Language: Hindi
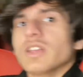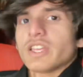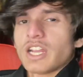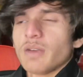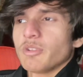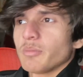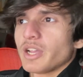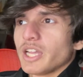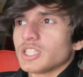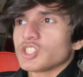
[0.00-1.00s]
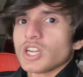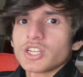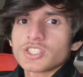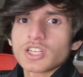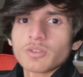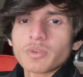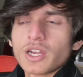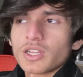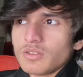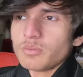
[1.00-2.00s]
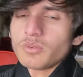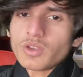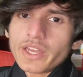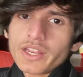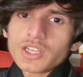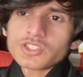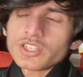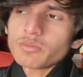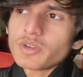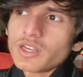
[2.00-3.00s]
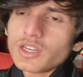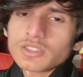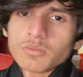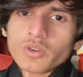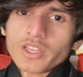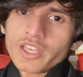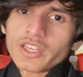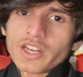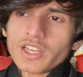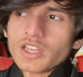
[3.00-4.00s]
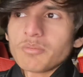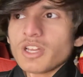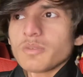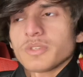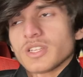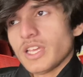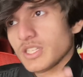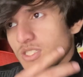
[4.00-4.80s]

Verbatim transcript: यार हमने मंगाए थे चार चिकन पराठे अभी वो कह रहा है कि चिकन पराठे खत्म हो गए एक रह गया हमने कहा फिर एक